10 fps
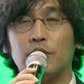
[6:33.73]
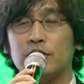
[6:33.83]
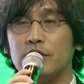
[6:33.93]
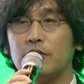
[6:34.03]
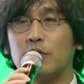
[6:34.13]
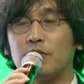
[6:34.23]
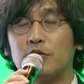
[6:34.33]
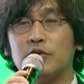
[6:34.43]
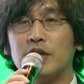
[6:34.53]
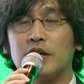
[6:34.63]
버는
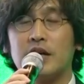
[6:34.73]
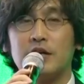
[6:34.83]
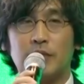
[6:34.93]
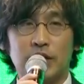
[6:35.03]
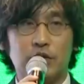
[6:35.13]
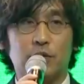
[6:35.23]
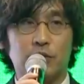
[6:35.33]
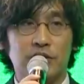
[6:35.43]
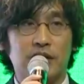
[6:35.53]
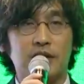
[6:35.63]
웹툰 작가를 만들어
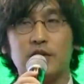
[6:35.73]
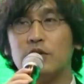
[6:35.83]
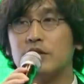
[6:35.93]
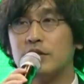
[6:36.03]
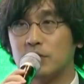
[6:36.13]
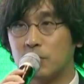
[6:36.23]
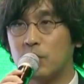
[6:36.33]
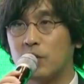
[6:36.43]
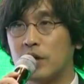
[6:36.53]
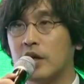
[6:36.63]
보자 이런
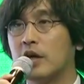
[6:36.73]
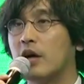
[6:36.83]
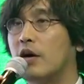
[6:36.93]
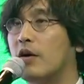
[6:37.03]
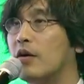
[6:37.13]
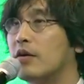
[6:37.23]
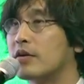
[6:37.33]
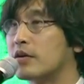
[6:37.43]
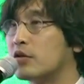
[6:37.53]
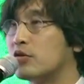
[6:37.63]
식으로
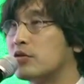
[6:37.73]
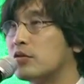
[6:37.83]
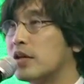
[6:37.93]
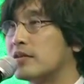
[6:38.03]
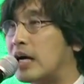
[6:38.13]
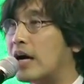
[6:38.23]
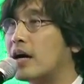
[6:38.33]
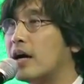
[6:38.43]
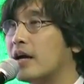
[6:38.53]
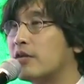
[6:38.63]
어,
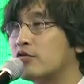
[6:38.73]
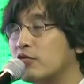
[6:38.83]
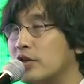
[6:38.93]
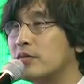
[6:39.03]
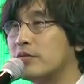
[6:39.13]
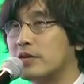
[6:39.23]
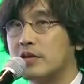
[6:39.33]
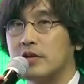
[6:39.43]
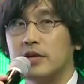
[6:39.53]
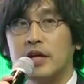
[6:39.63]
작가의
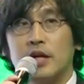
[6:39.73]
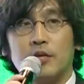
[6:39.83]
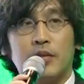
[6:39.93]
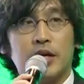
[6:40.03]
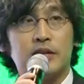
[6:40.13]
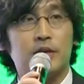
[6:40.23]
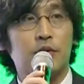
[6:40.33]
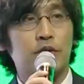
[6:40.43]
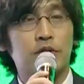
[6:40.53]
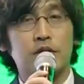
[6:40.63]
수입을
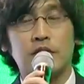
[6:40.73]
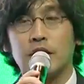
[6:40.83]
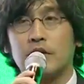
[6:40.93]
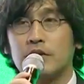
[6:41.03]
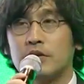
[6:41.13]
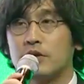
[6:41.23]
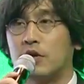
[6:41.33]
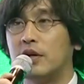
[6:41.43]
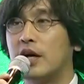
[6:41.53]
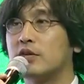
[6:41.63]
말하자면은 그
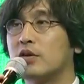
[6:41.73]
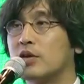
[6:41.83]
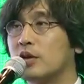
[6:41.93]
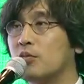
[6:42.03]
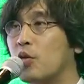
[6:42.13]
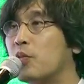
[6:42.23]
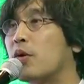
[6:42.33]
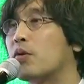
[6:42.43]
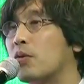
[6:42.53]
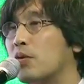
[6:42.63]
전략적인
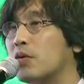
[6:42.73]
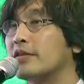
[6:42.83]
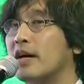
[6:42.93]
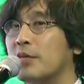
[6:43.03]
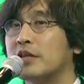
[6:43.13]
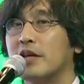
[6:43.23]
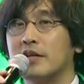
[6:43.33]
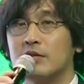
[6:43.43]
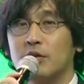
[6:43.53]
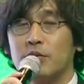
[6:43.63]
목표로
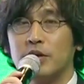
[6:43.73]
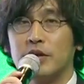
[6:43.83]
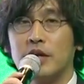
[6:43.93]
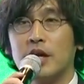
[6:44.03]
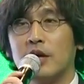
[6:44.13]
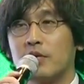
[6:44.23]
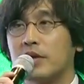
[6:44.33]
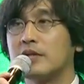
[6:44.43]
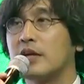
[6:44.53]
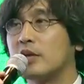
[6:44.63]
삼았다는 점이
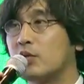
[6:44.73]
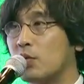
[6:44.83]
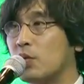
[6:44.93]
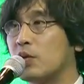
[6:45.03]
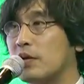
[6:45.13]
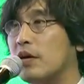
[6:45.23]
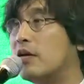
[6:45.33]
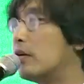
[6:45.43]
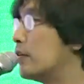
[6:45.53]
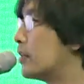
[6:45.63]
굉장히 또
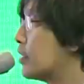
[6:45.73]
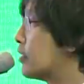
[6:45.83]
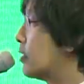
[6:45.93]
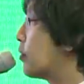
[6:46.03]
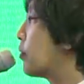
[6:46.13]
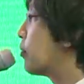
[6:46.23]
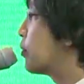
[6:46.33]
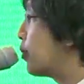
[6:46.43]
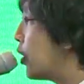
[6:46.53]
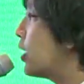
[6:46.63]
어,
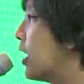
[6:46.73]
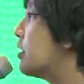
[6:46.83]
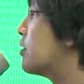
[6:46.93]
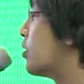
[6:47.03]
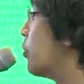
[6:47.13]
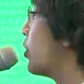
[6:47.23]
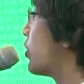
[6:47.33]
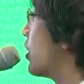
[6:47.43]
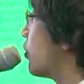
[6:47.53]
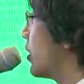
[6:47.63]
특별한
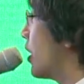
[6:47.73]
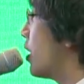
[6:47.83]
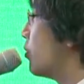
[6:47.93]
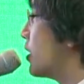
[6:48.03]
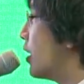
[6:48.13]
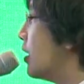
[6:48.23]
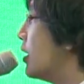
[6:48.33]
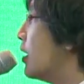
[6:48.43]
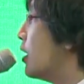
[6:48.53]
점이었다고 생각합니다.